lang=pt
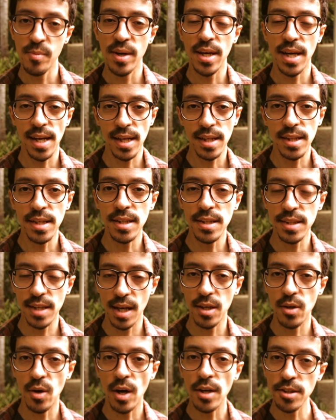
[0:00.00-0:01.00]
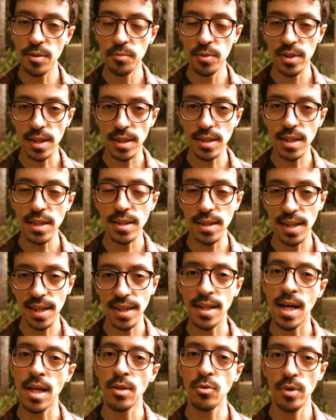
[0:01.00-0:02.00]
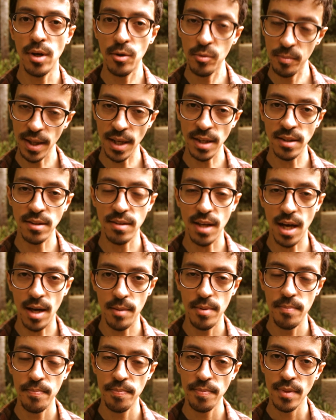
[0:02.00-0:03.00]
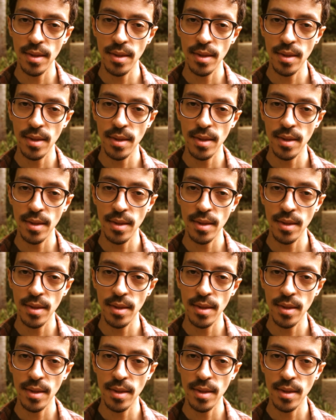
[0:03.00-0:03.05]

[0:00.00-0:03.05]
é uma característica que eu acho que muita gente tem naturalmente, sabe?